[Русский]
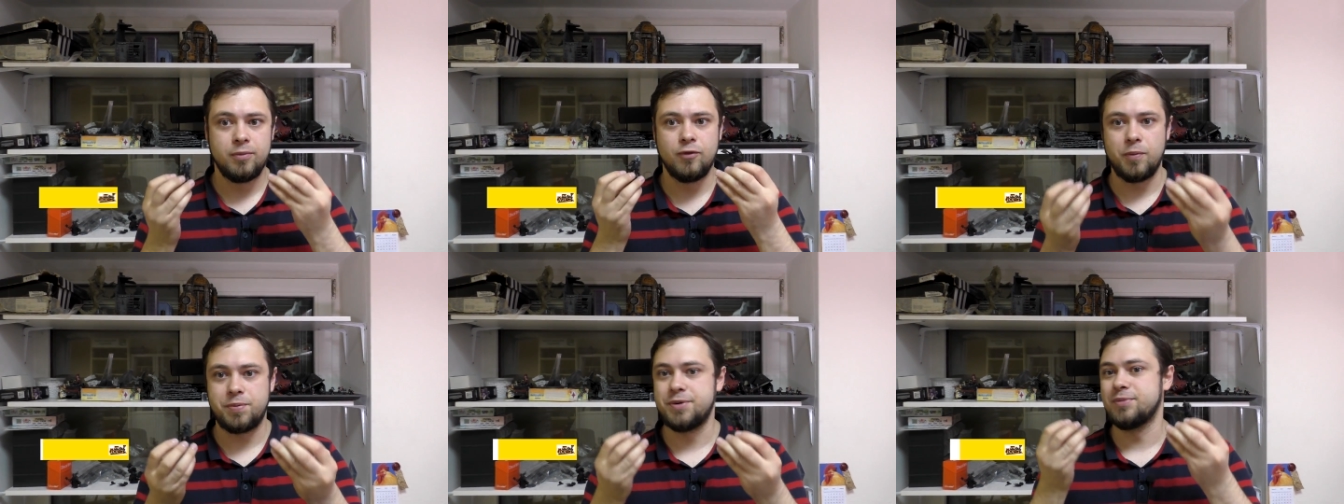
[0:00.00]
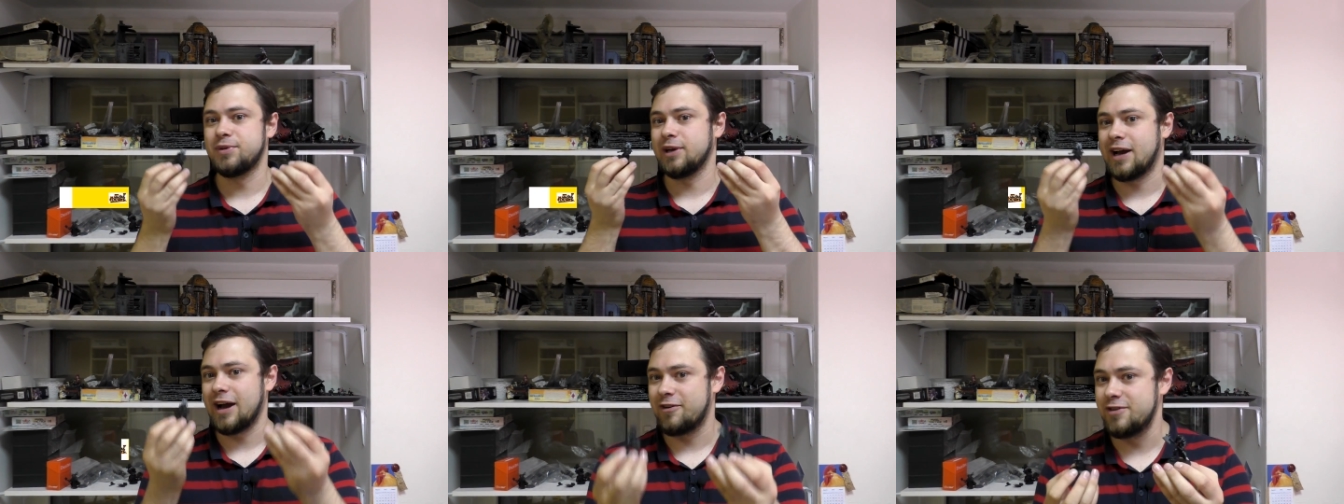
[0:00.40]
в
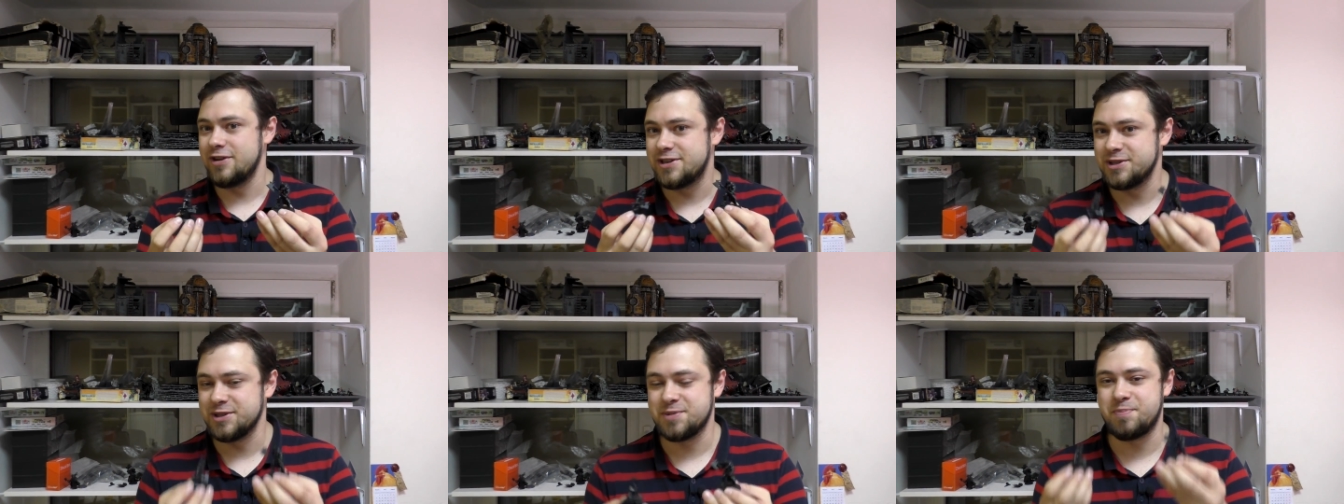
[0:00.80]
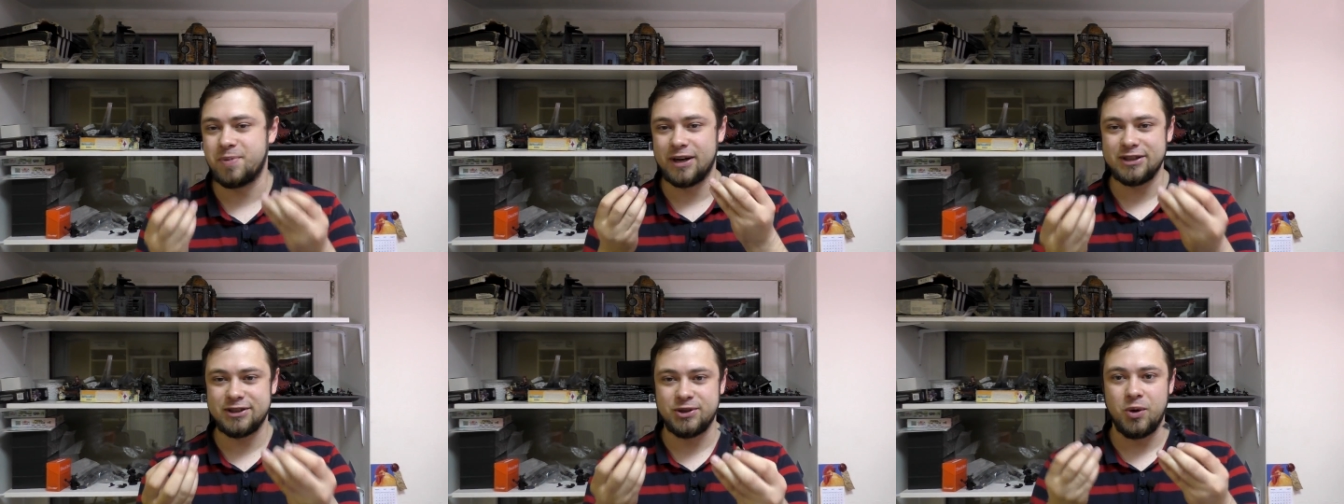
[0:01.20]
общем-то, как выяснилось,
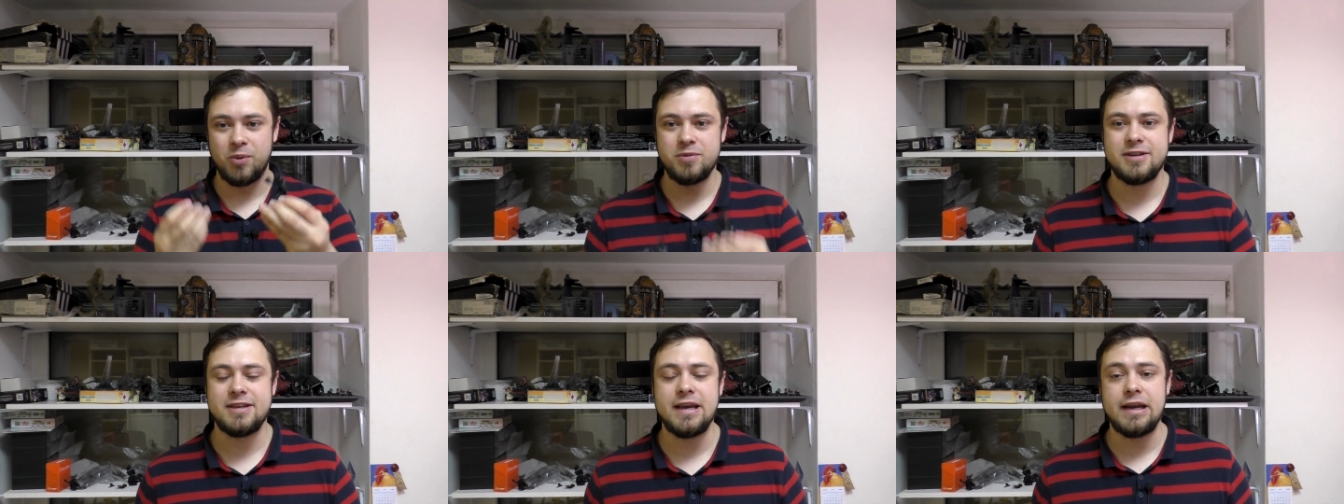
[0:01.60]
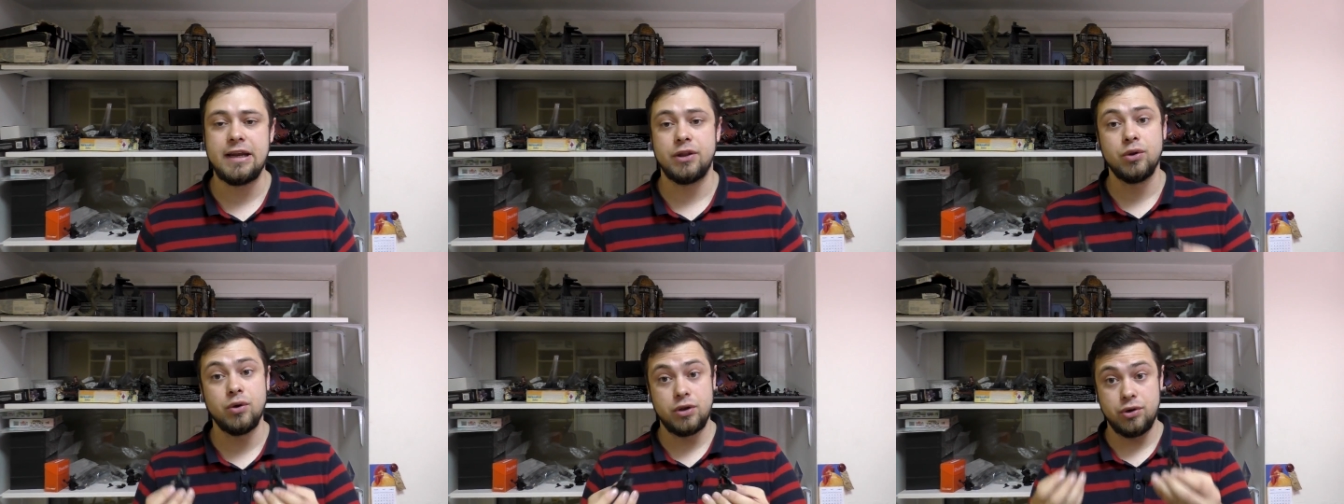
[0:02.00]
простом
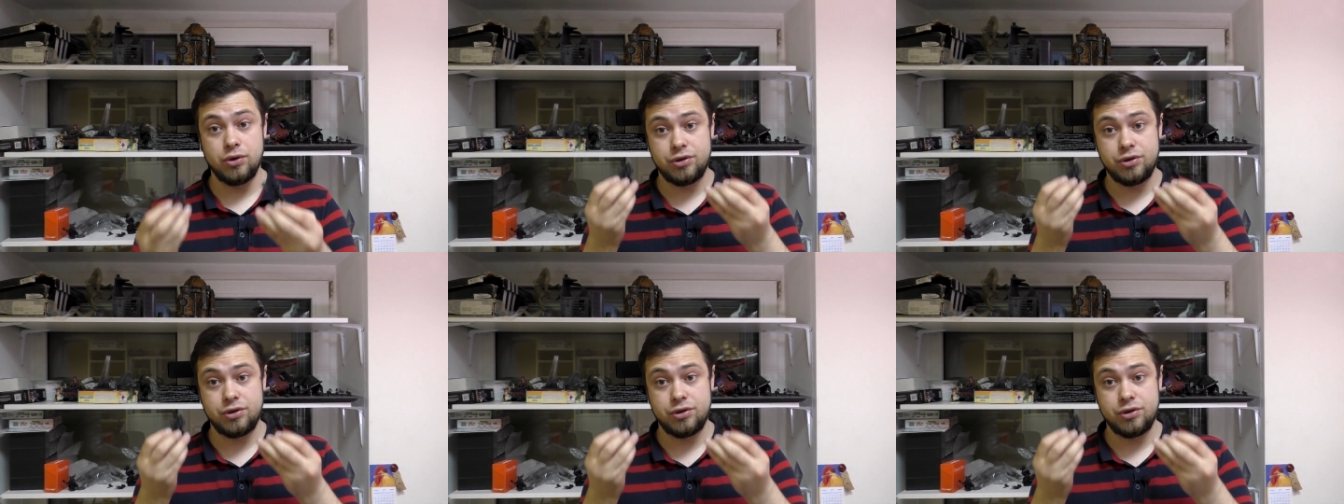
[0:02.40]
деле, но не